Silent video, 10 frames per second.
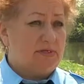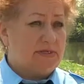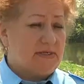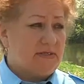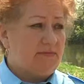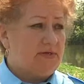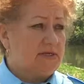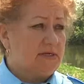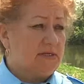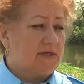исследования
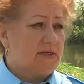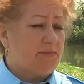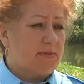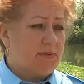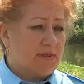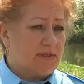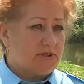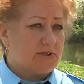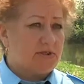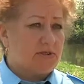
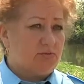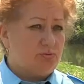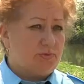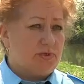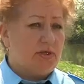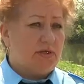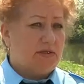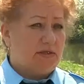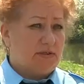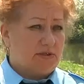санитарно-эпидемиологической службы,
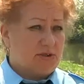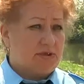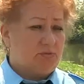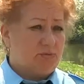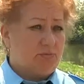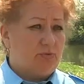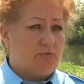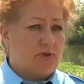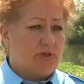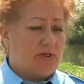нашей службы
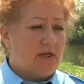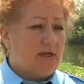города,